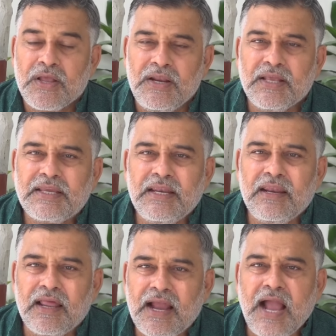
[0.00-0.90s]
लेकिन
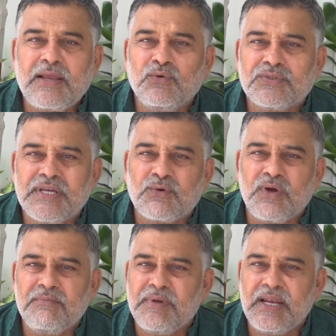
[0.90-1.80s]
लगा कि उससे
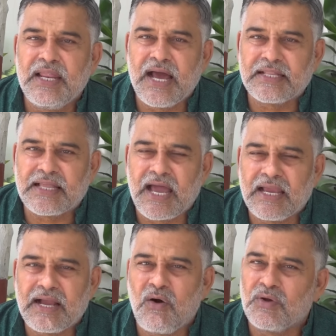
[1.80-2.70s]
कोई मिलने आता है
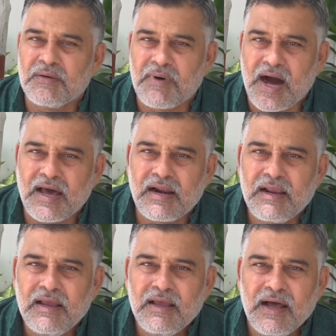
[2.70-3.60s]
गांव के बाहर
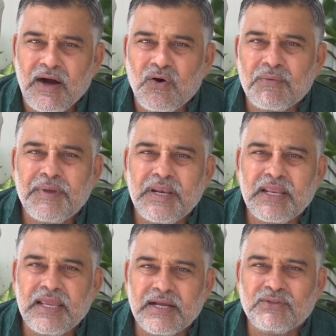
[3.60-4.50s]
और फिर
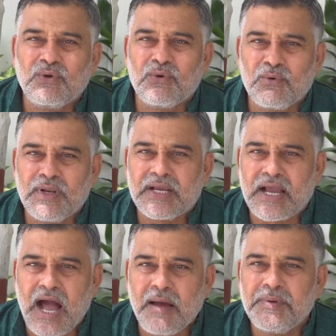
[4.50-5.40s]
एक दो लोगों ने
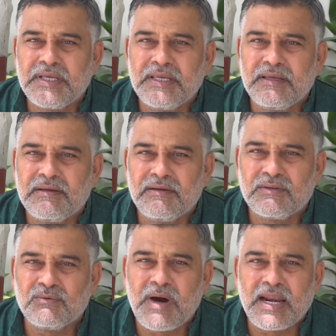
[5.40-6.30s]
कहा भी कि
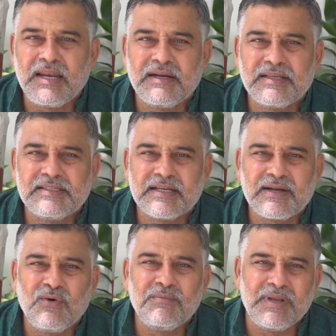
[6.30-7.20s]
तुम्हारी लड़की से
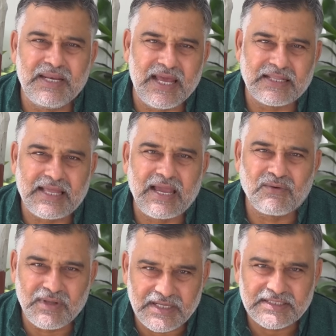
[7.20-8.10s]
कौन मिलने आता है
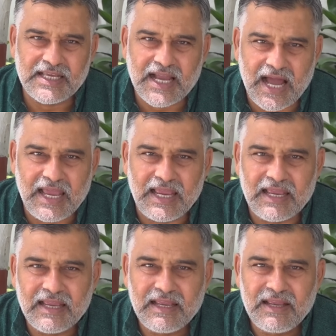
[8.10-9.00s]
कोई रिश्ते का है
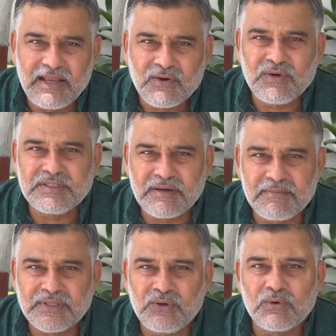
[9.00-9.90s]
कोई
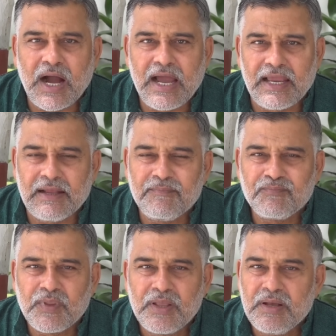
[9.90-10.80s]
संबंधों का है
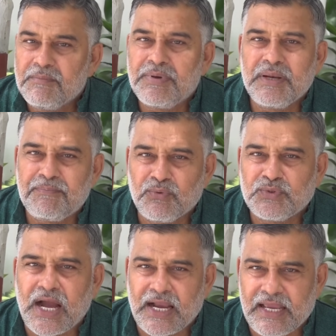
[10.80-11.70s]
फिर
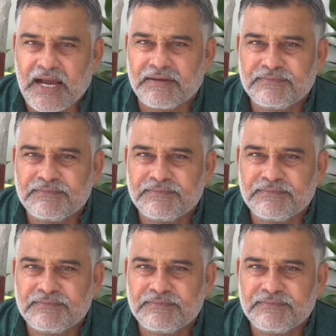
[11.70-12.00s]
पूछा गया